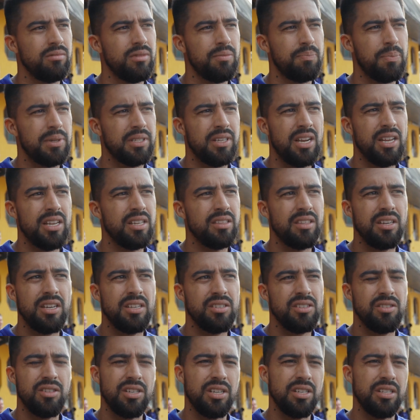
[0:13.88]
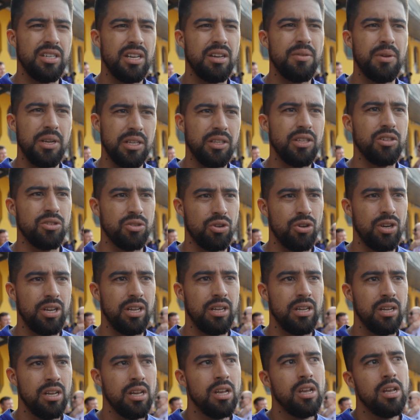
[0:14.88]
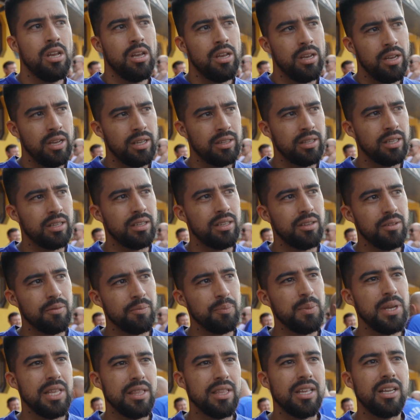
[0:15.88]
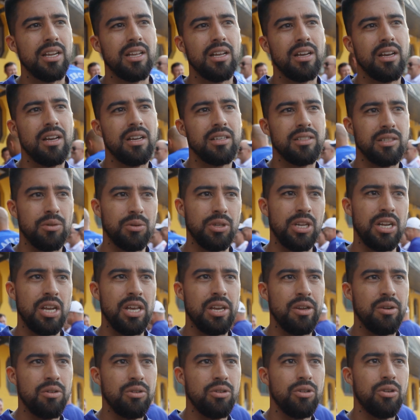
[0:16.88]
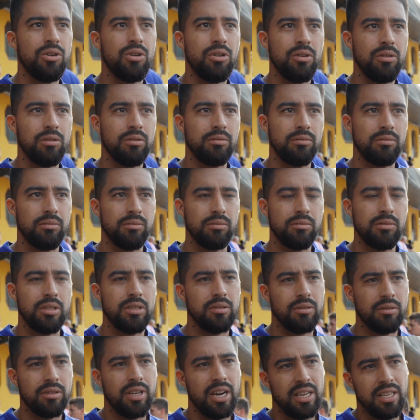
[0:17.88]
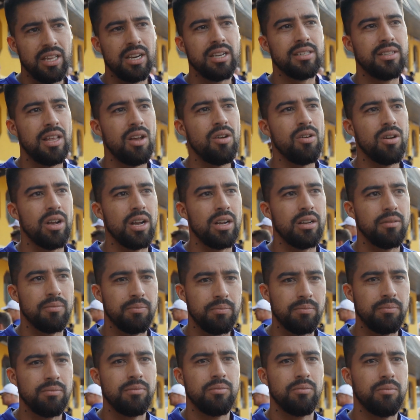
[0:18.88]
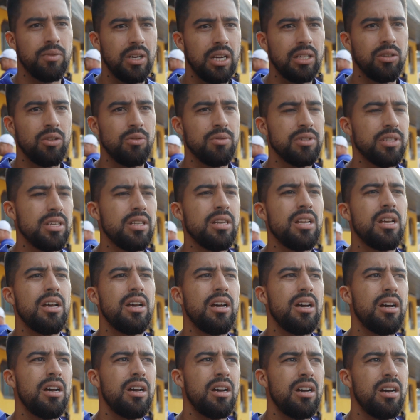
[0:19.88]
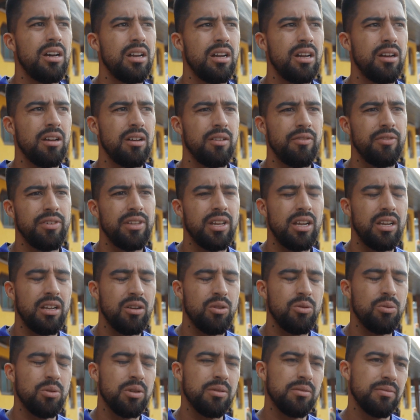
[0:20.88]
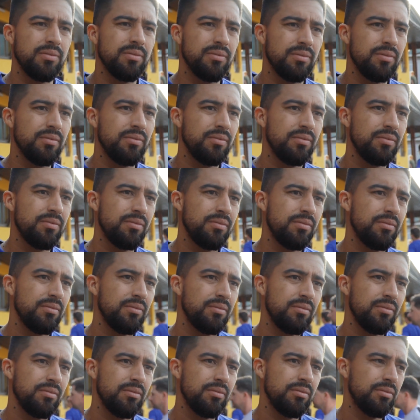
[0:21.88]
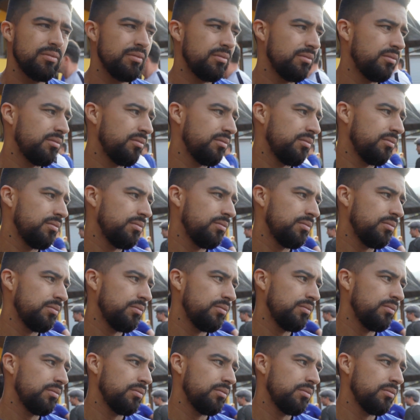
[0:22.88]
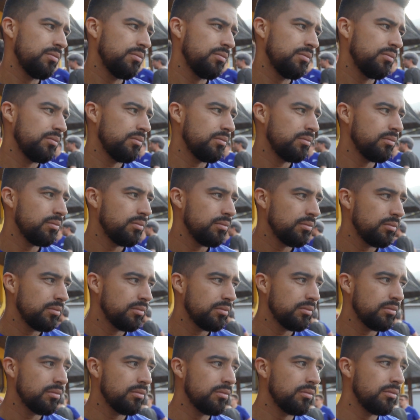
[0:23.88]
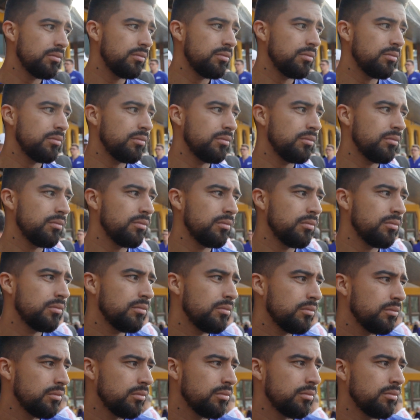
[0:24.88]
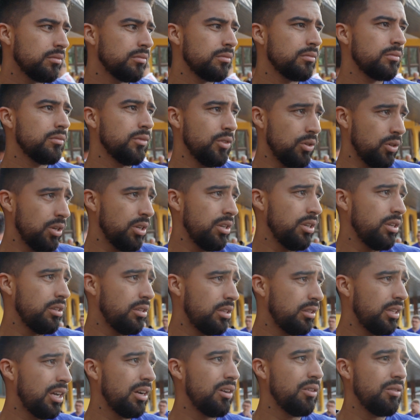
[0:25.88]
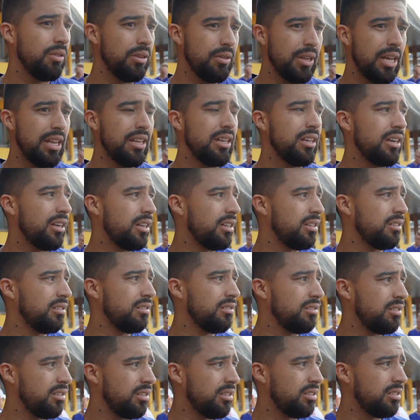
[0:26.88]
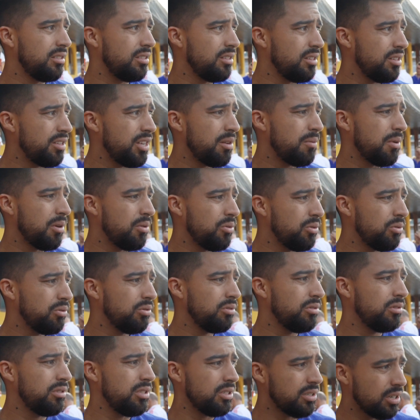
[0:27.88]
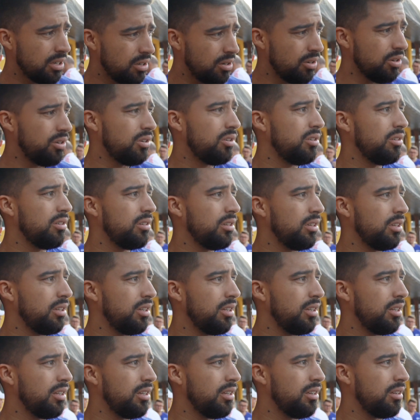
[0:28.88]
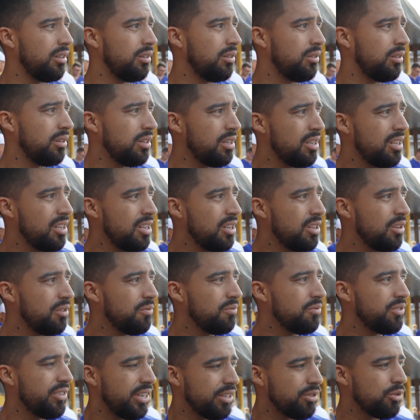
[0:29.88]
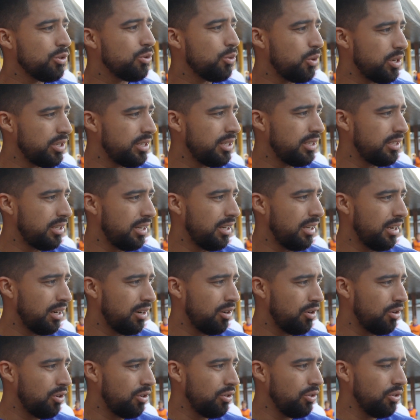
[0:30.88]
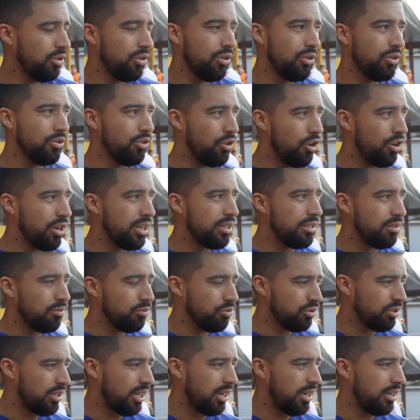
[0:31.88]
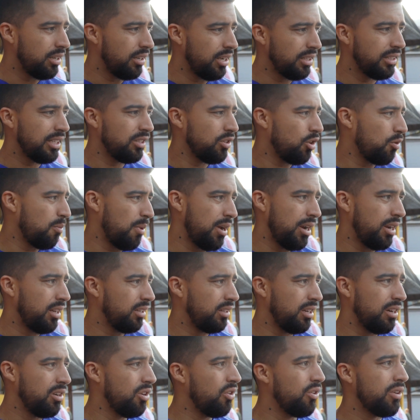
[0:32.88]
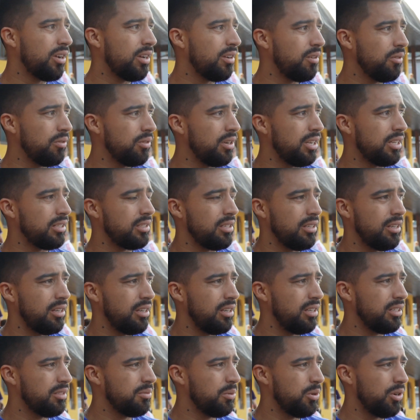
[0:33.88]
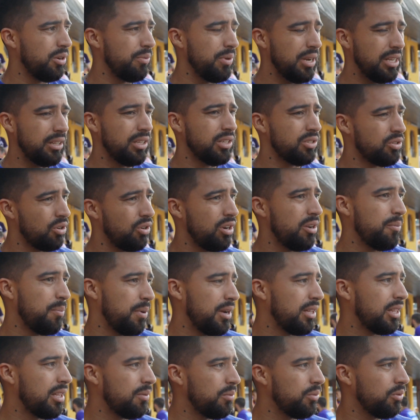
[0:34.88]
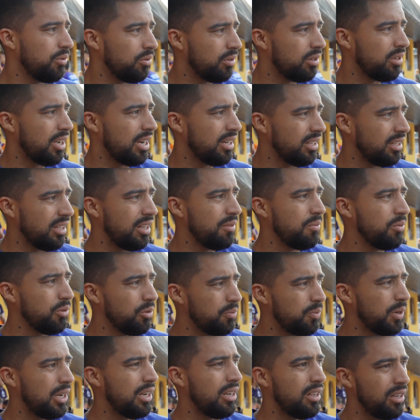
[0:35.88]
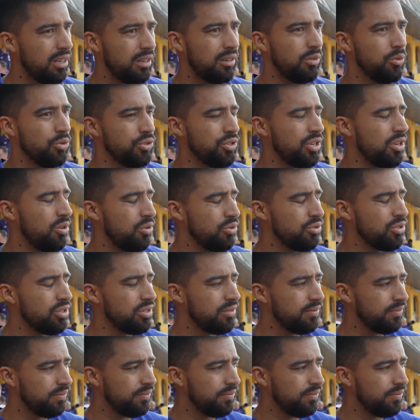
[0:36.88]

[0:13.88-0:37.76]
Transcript: Последние 3-4 дня были тяжелые. Это видно на, сегодня на игру, но тренеры знают, как готовимся на финальный кубок. Сыграли целый матч, это было изначально э, спланировано? Конечно, так надо играть. Через не могу, тяжело. И все чувствую здесь легко, но ноги устали. Это нормально. Тренировка у нас, сборы были тяжелые, поэтому каждый день будет лучше и лучше.